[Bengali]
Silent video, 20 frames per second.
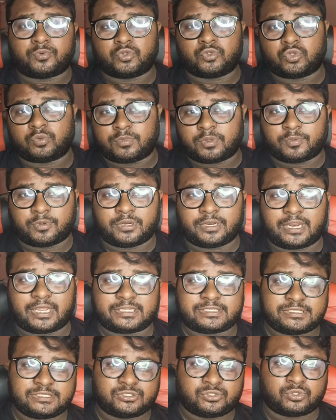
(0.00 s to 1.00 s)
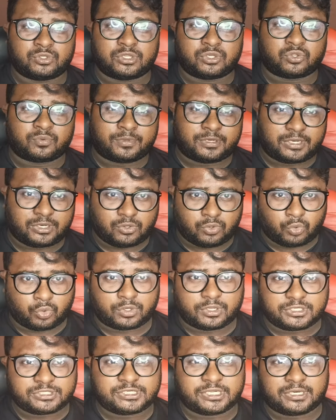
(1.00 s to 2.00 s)
প্রথমে বলে রাখছি যদি তোমাদের
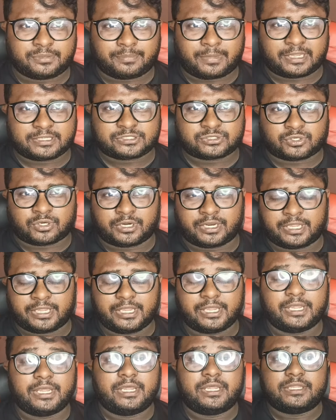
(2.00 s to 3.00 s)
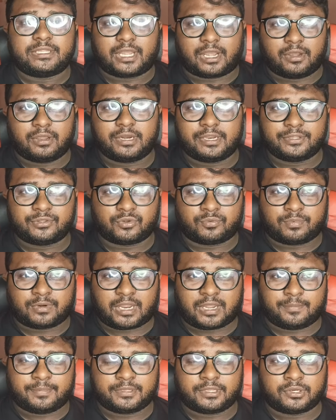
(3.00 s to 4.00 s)
লোকেশন ম্যাচ করে তাহলেই তোমরা
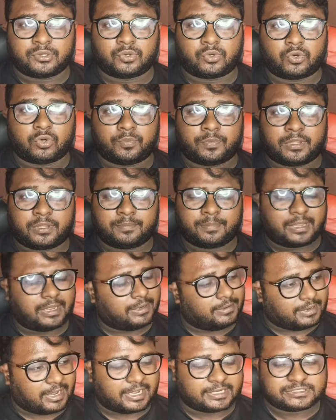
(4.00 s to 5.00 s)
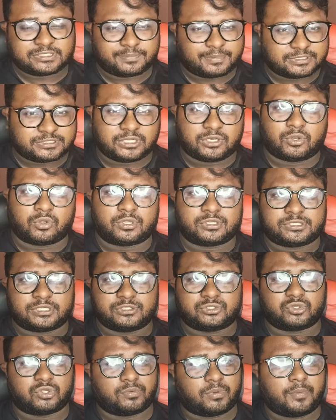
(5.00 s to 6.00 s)
আবেদন করবে বা আশেপাশের লোকেশন
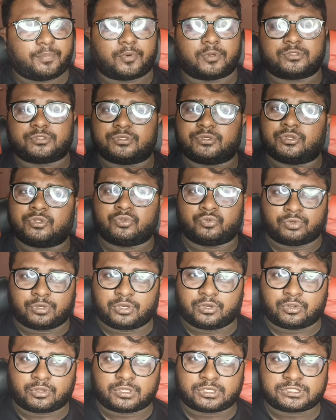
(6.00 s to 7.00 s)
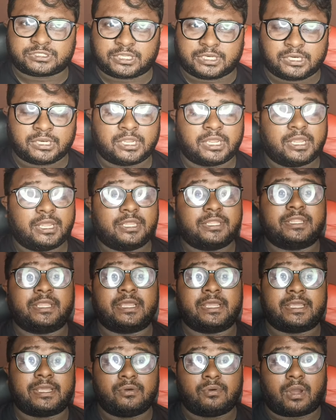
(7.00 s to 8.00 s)
চলবে প্রচণ্ড দূরের লোকেশন থেকে
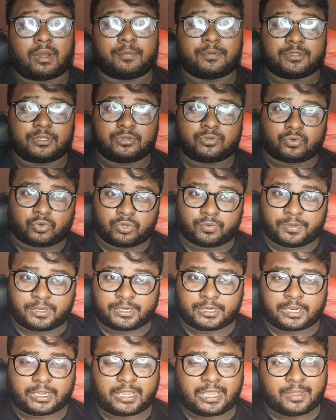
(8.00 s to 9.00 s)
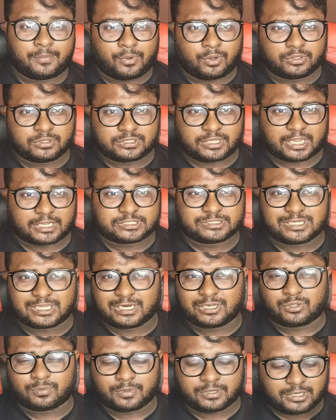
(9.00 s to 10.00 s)
কেউ আবেদন করবেন না এবং তার সাথে
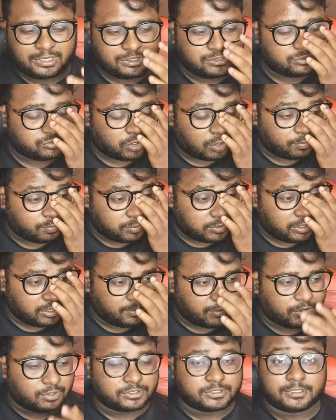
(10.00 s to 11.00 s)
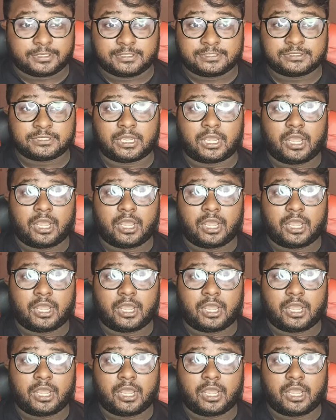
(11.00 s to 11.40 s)
তোমাদের সবথেকে বড় জিনিস